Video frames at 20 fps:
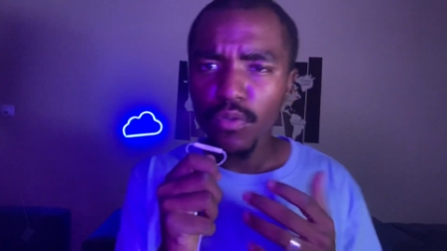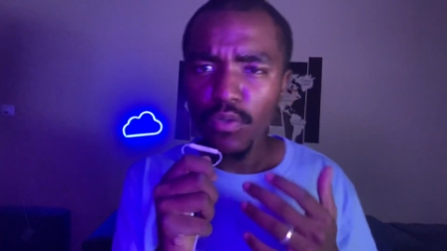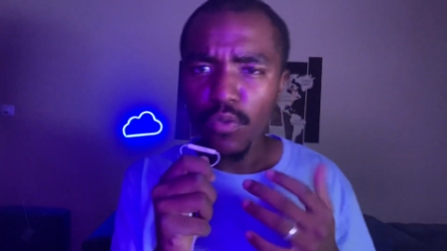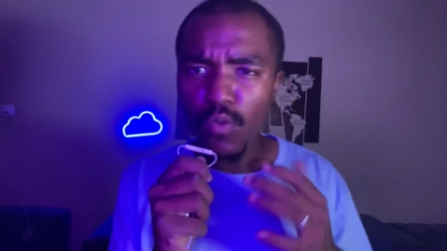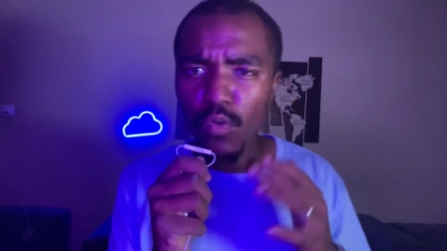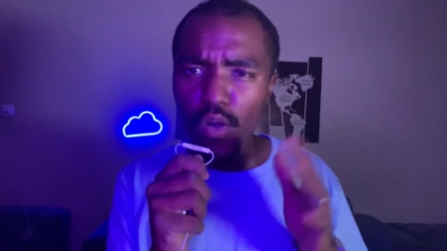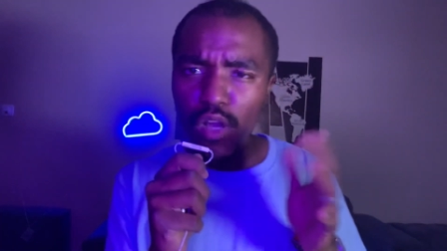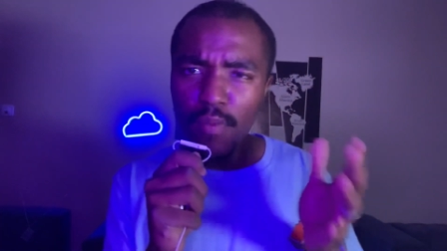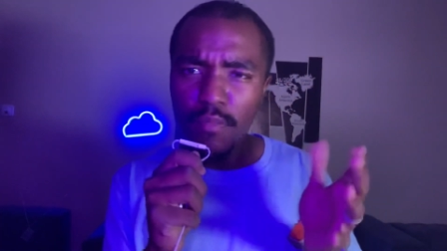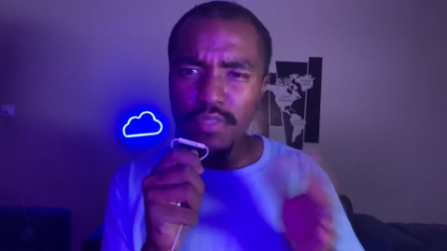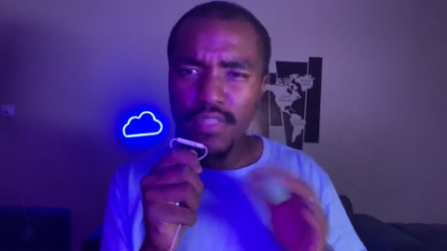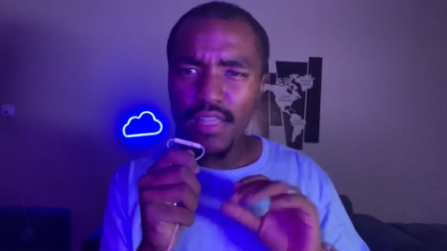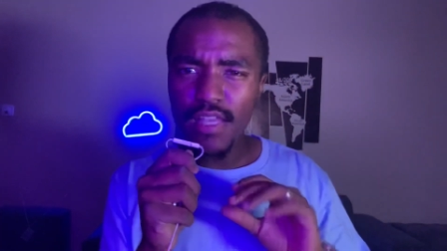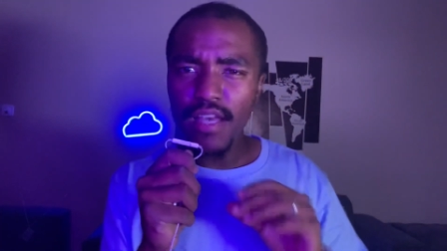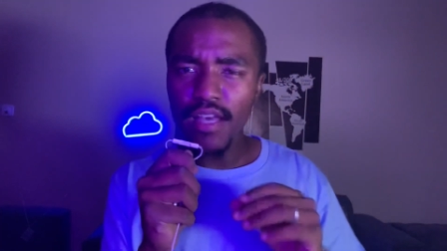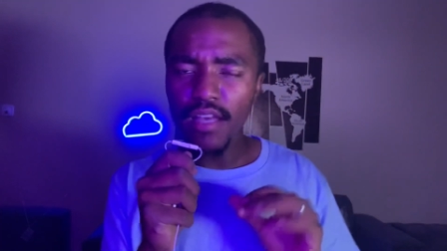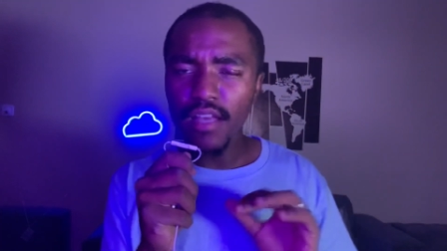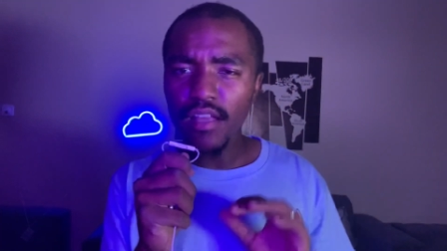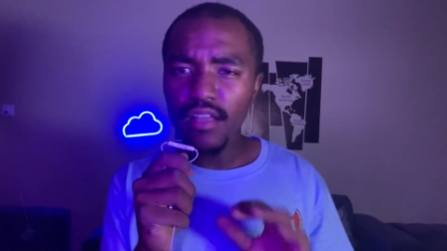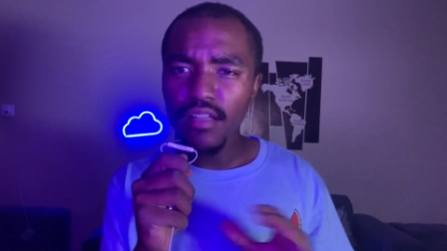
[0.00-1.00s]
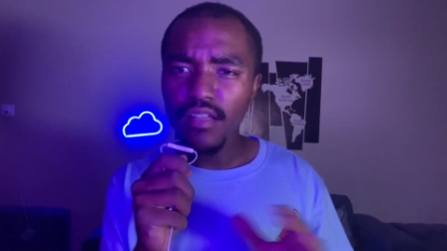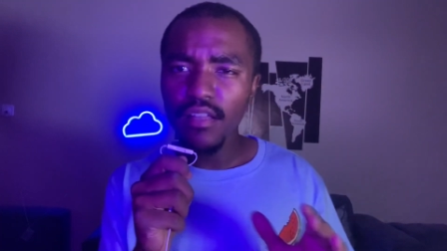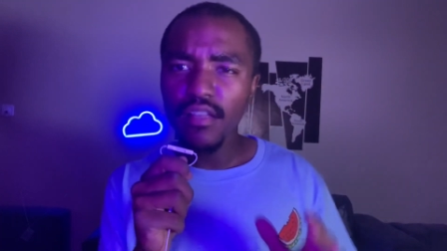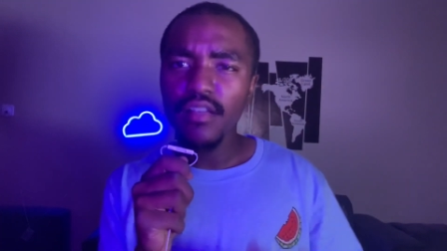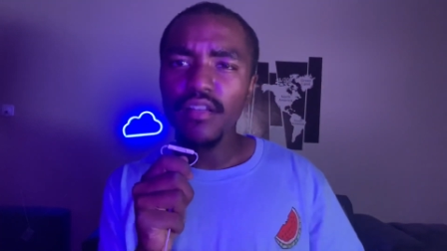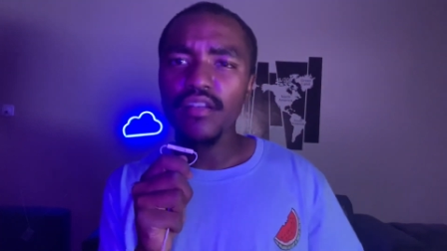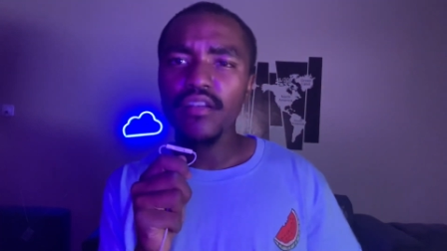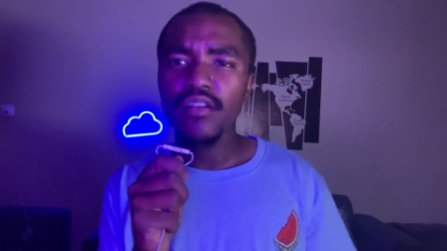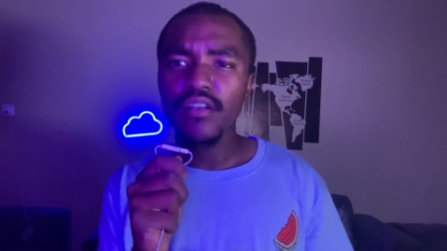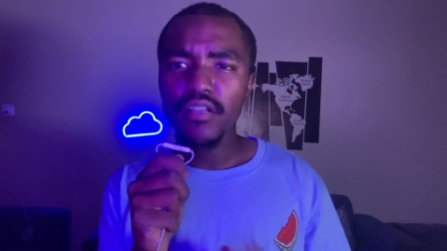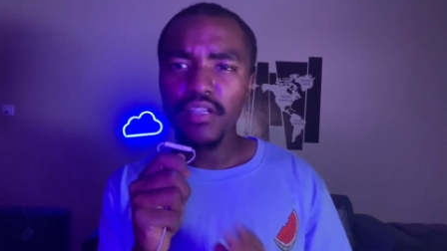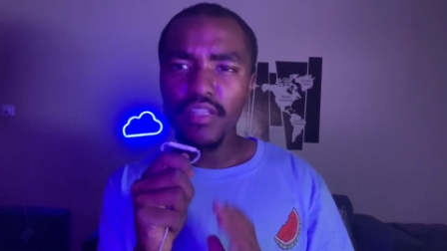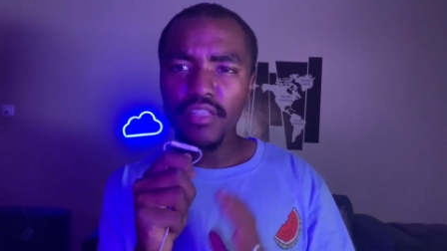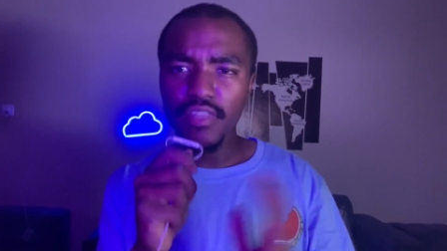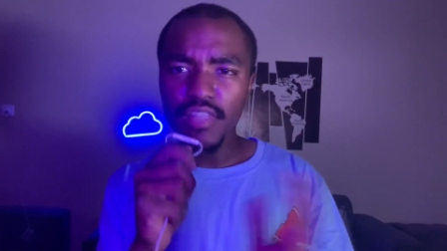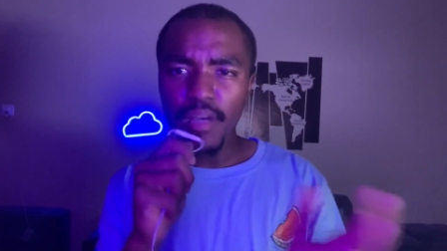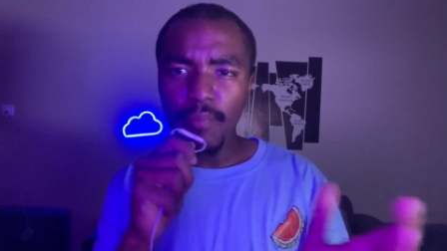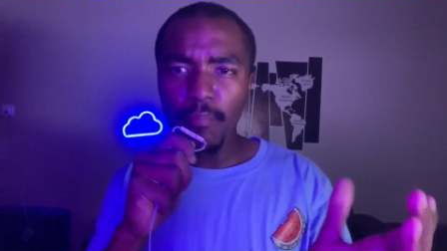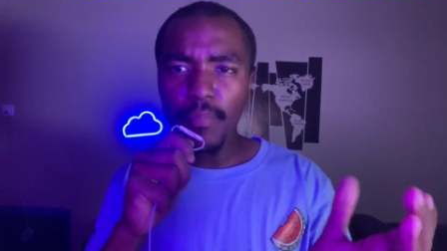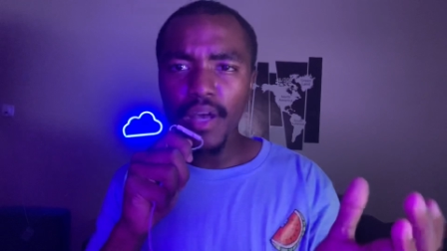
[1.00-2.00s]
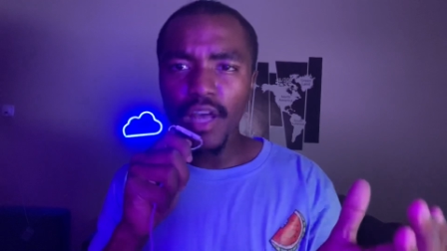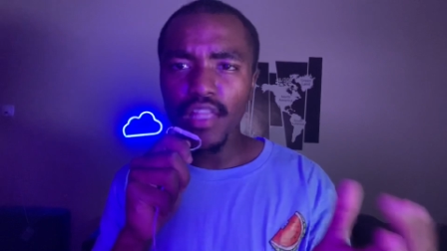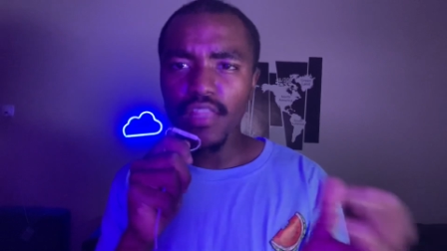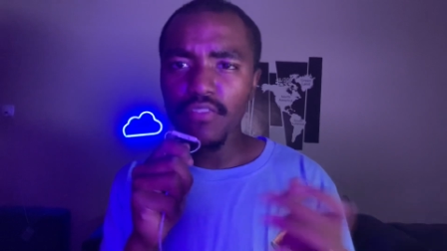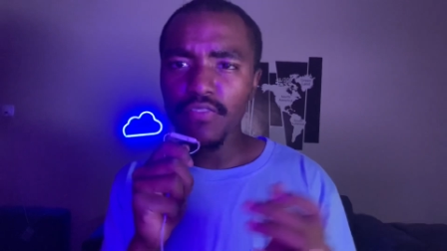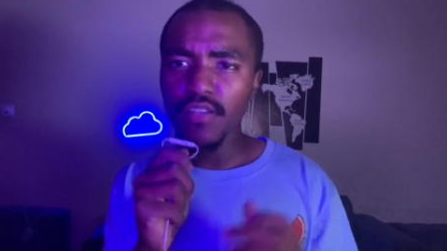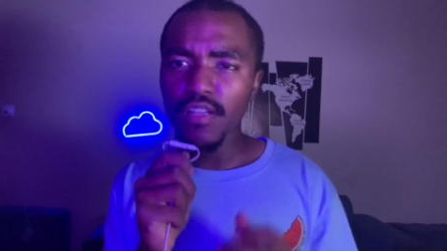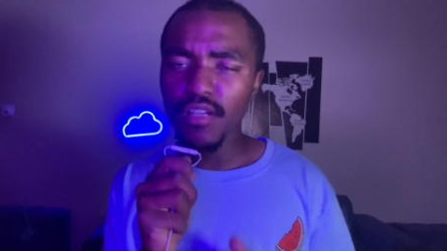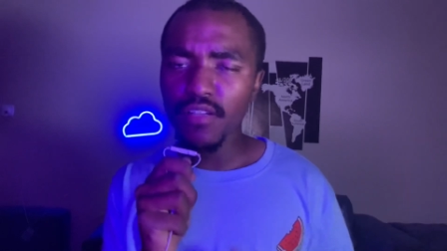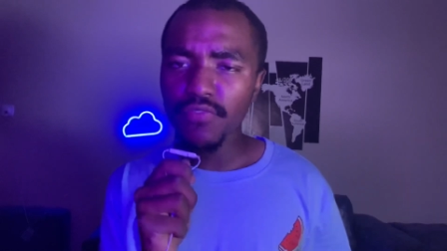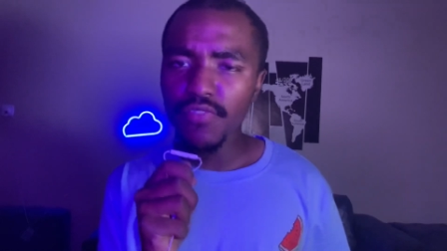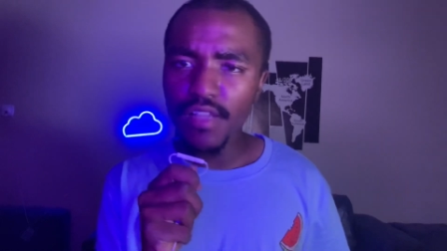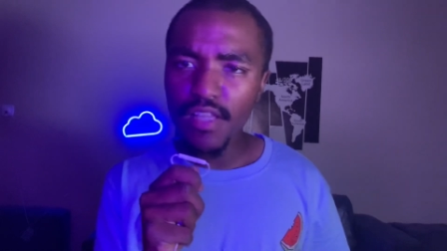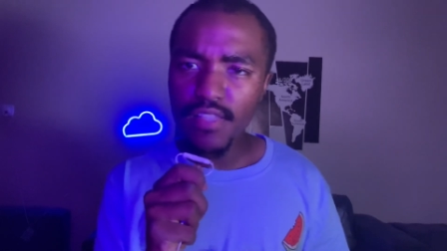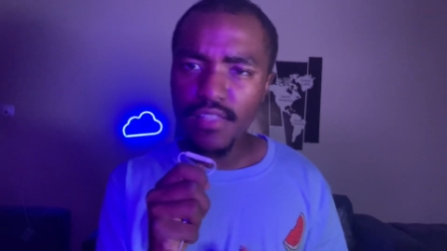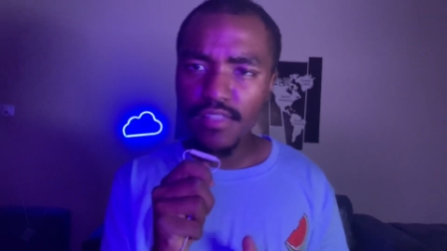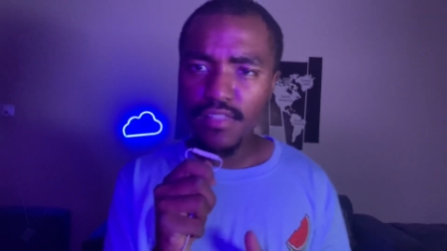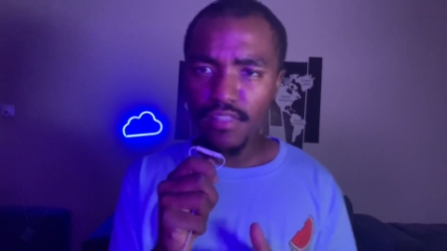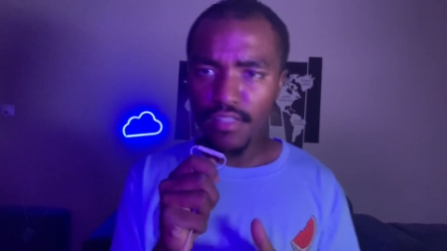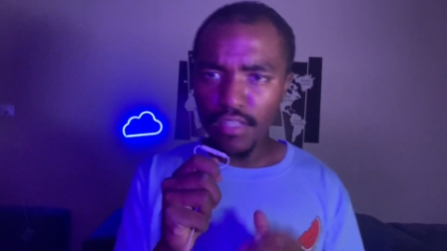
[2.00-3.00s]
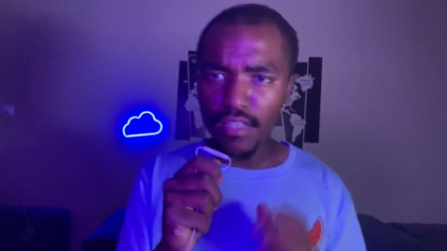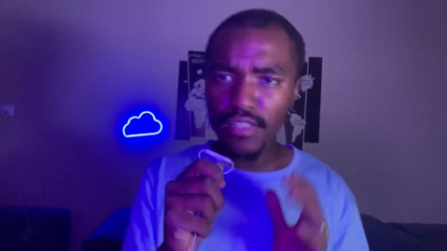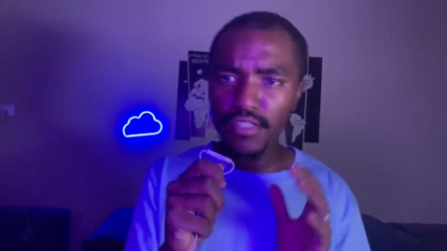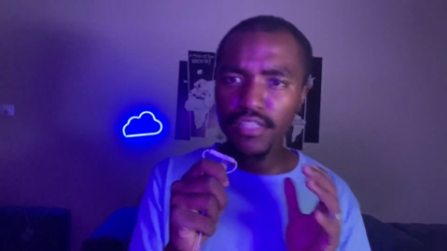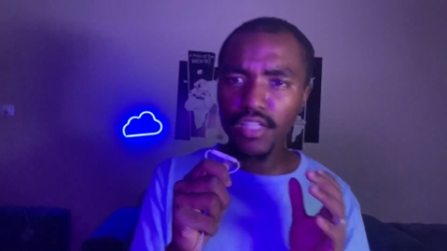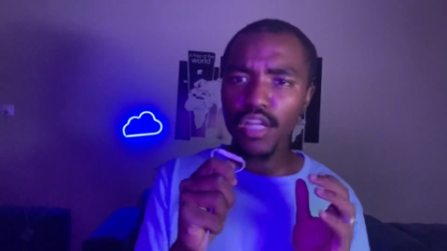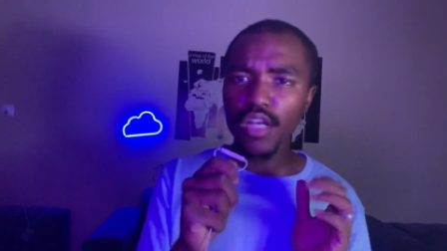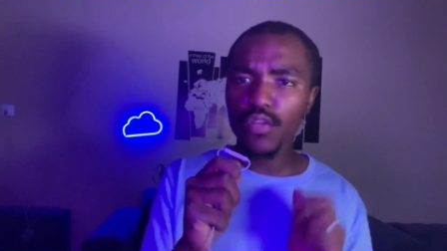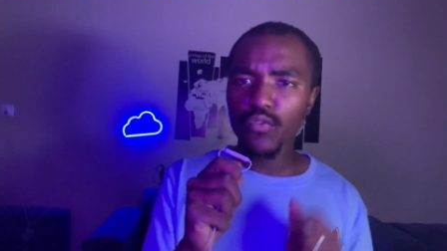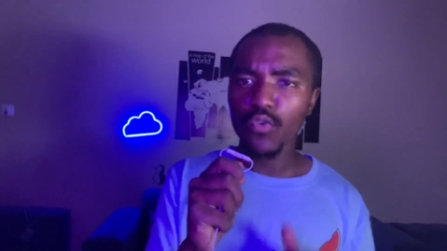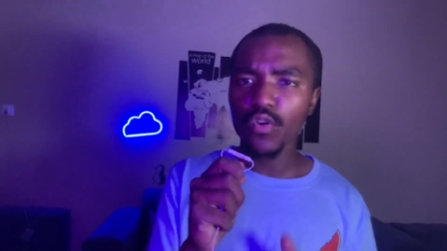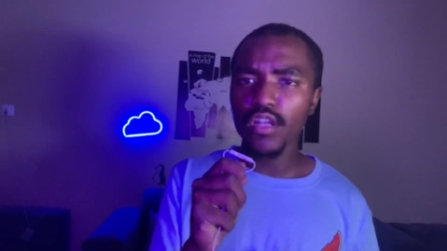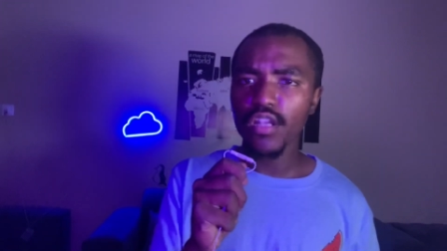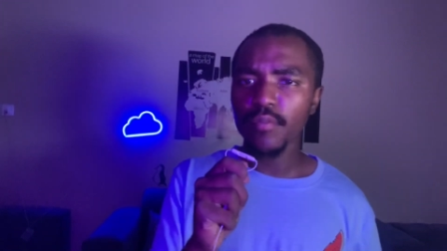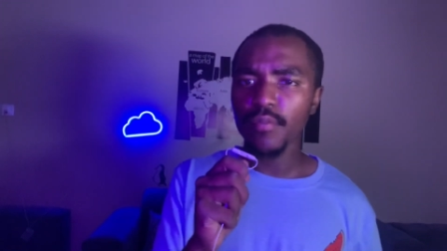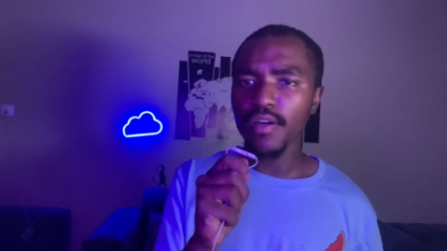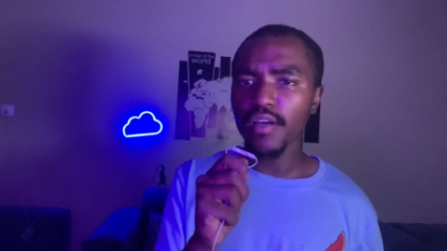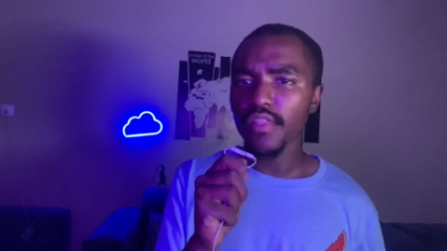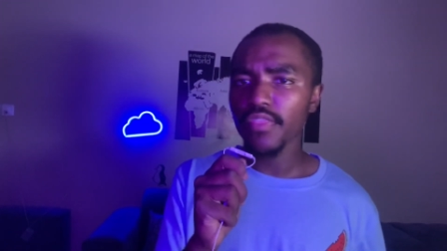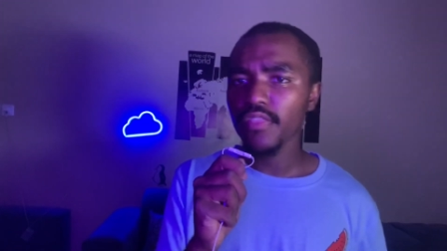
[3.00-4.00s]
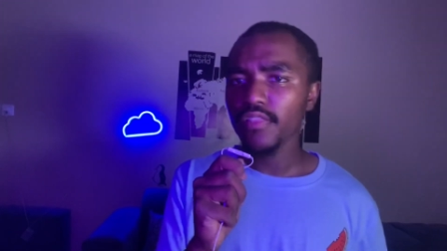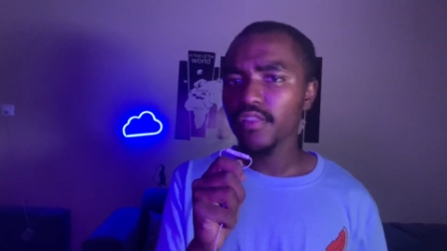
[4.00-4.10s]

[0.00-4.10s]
وكم ساعه قدام بعض في الاقفاص لين تعرفوا على بعض